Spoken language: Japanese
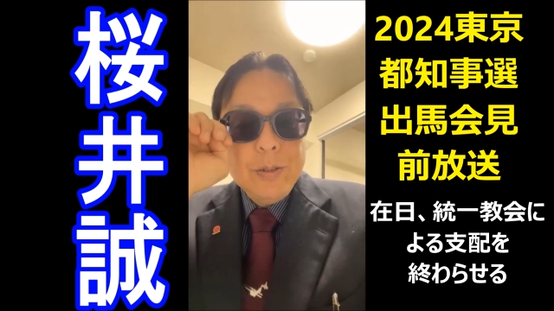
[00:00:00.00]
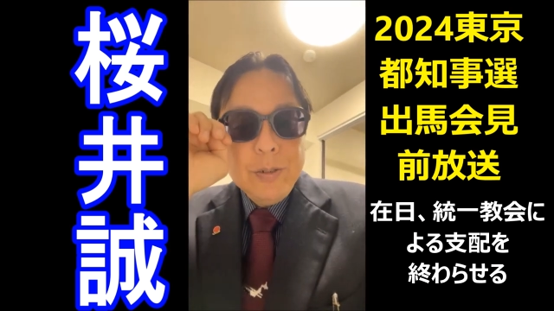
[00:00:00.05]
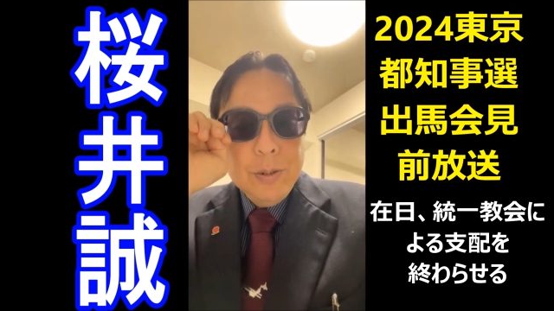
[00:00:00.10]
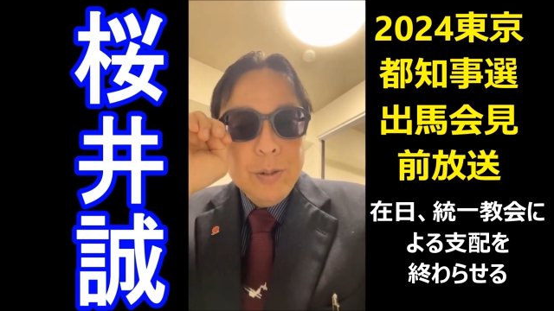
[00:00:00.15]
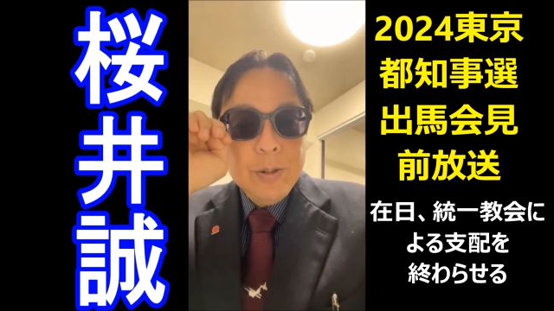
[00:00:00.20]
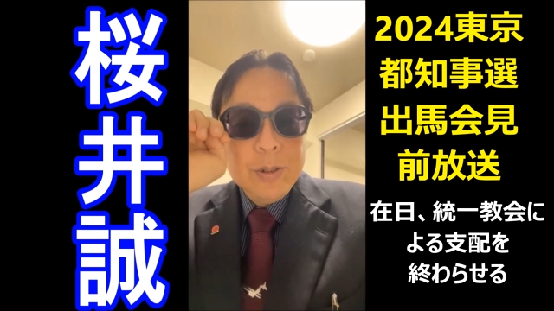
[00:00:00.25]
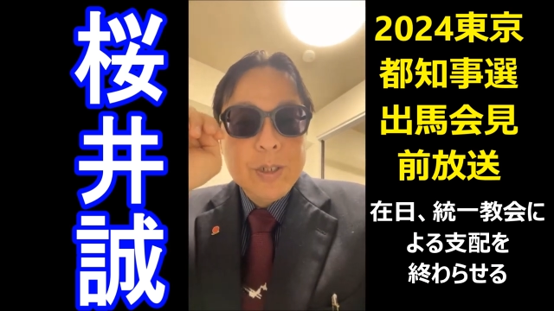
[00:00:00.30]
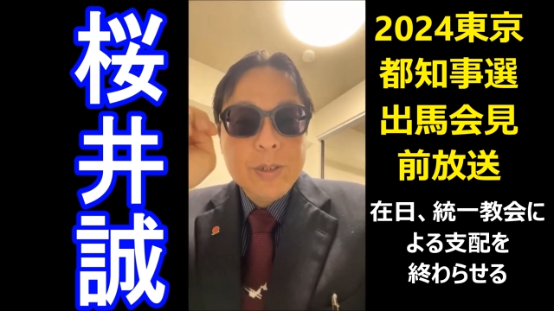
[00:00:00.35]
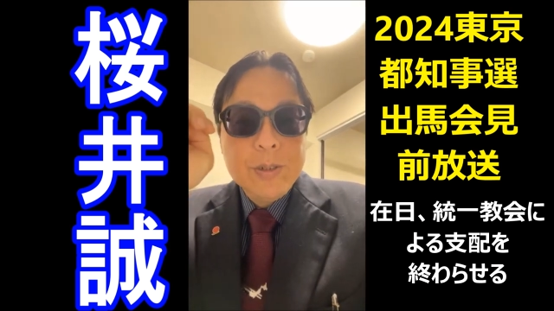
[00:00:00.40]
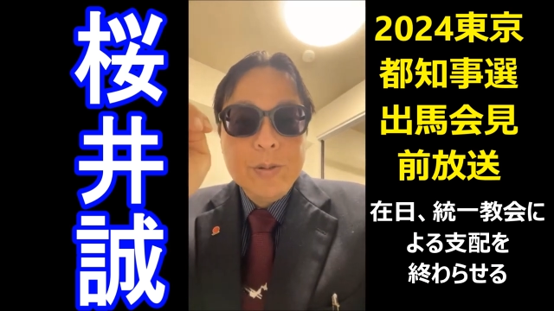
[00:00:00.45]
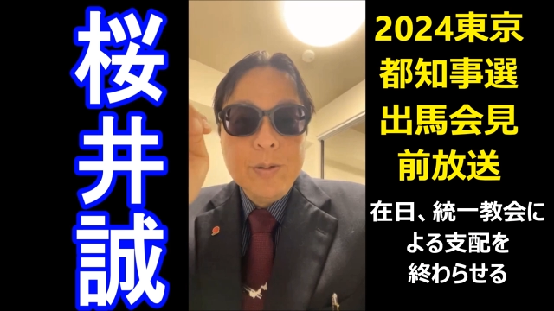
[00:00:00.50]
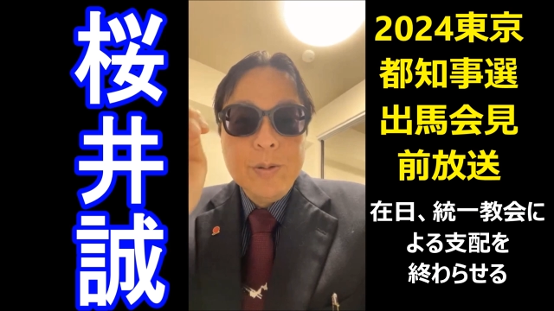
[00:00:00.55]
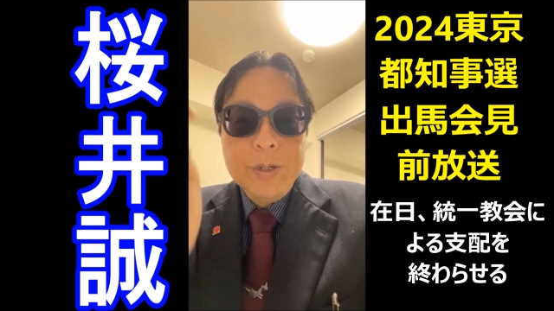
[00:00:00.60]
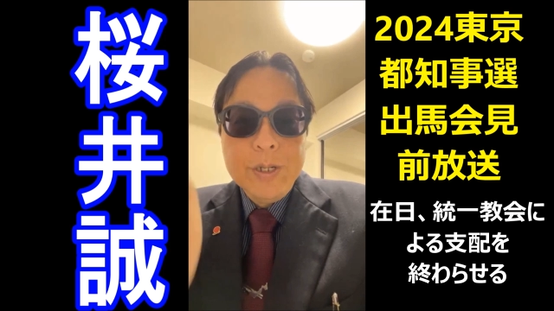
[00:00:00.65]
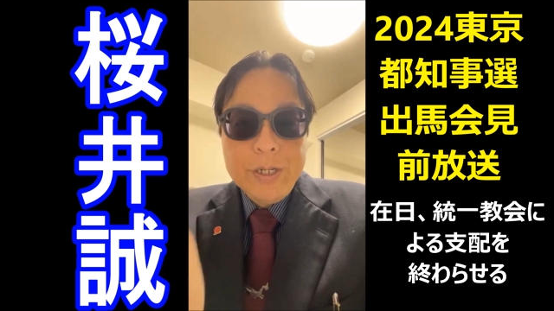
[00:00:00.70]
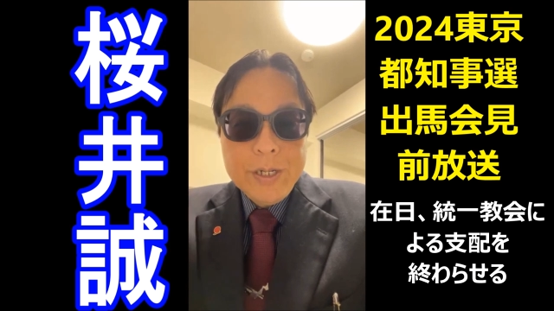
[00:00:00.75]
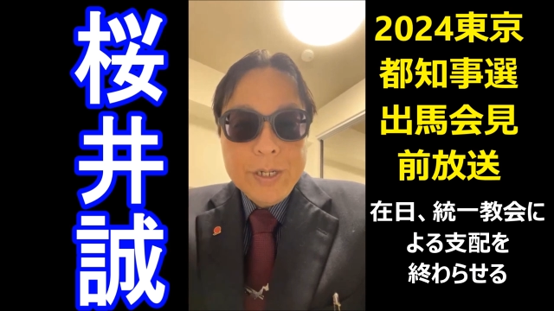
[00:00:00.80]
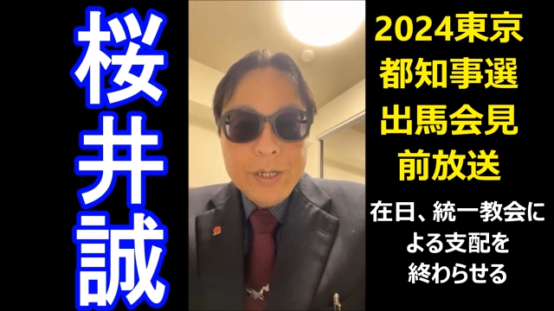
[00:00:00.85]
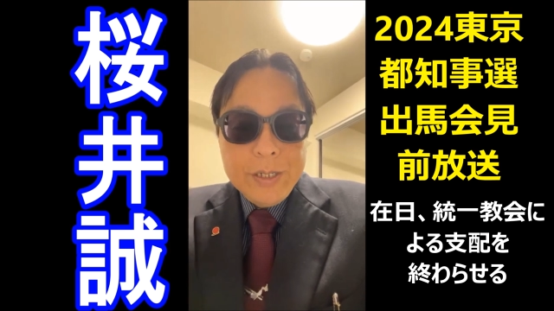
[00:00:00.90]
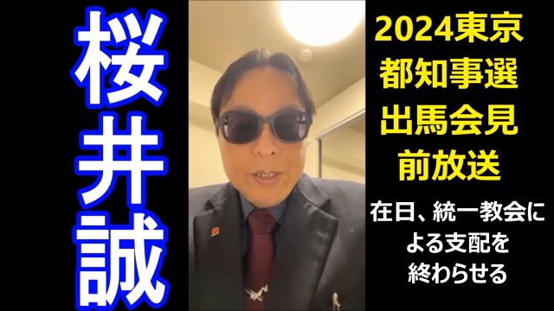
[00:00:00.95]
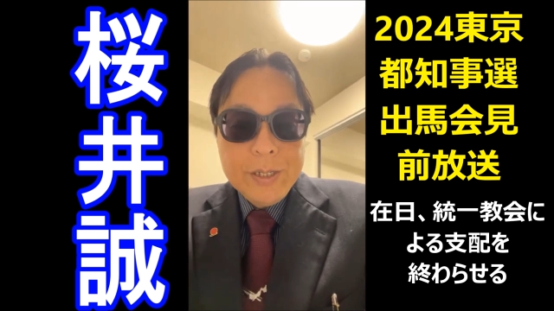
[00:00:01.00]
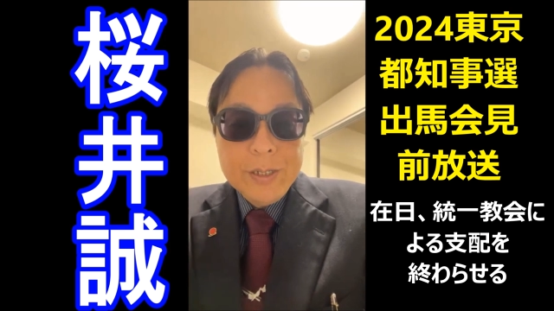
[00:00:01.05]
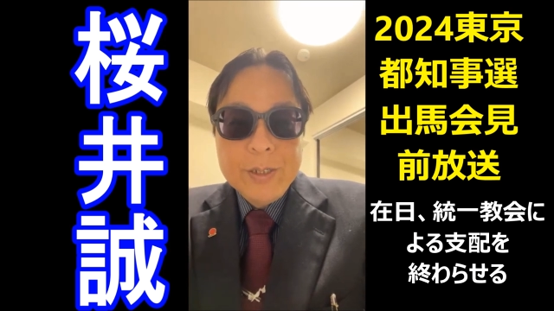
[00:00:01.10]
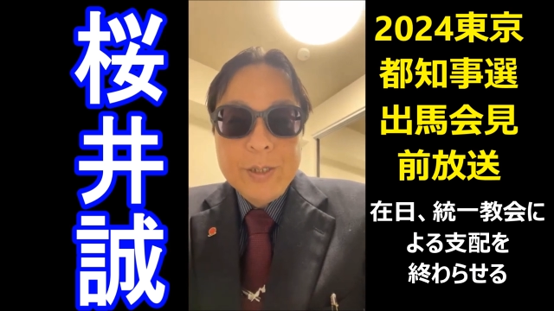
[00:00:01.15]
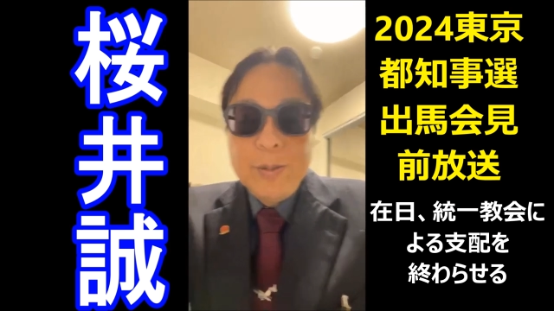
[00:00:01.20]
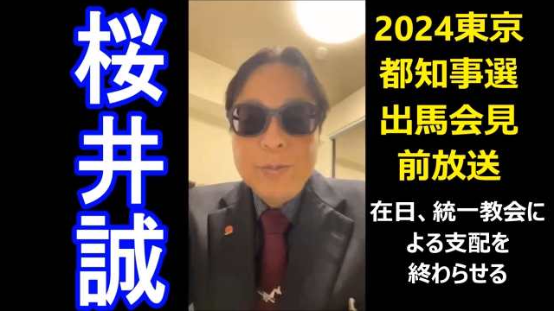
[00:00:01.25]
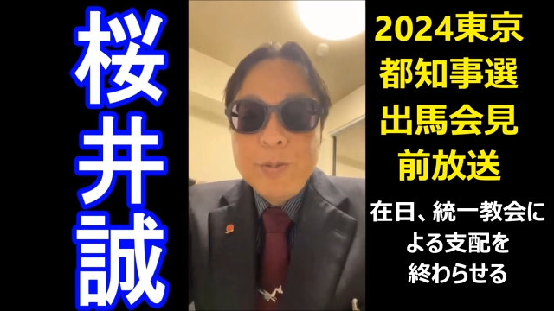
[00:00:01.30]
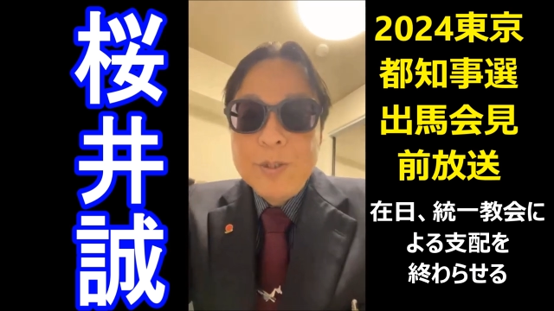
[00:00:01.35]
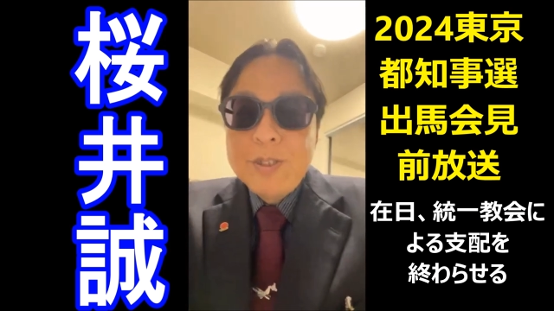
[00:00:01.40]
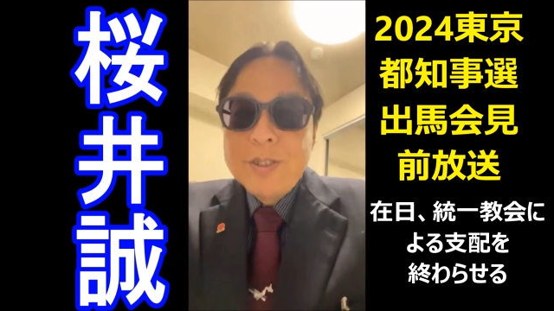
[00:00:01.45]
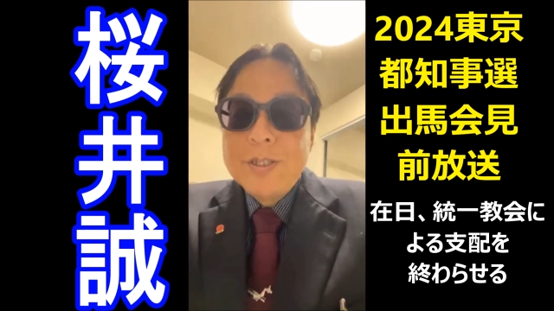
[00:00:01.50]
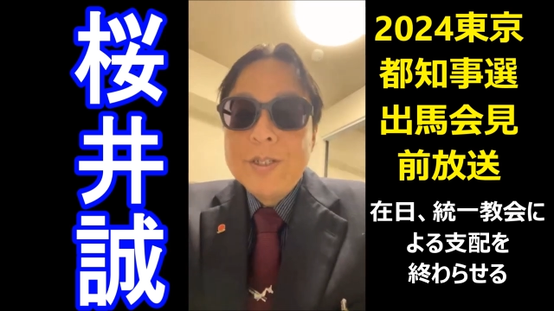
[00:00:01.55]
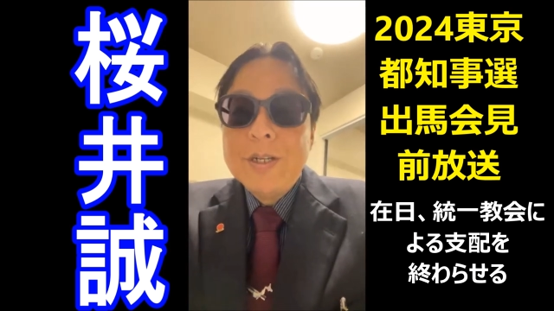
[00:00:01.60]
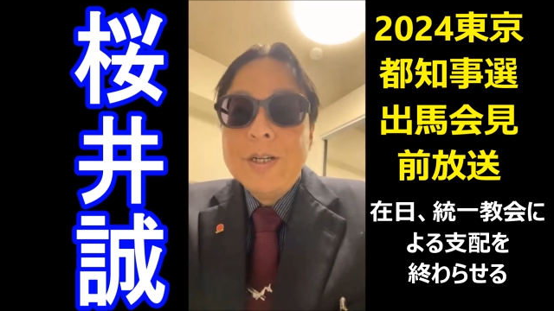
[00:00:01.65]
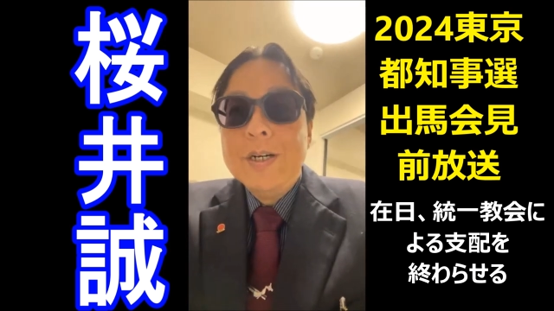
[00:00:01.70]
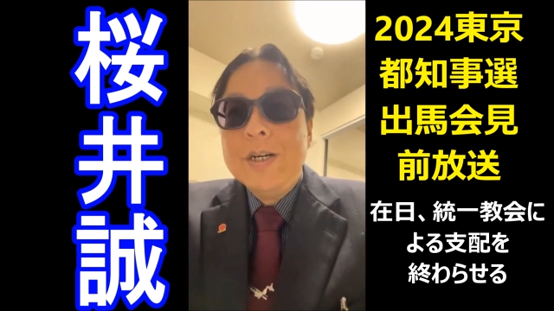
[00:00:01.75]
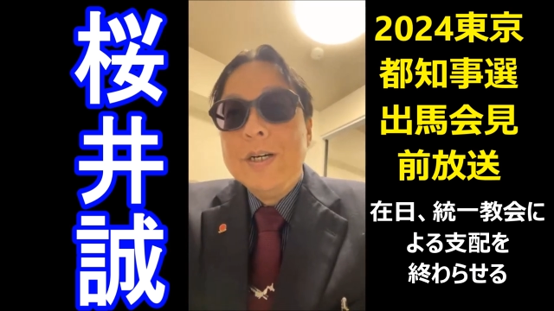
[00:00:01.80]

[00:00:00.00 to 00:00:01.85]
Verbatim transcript: よろしくお願いいたします。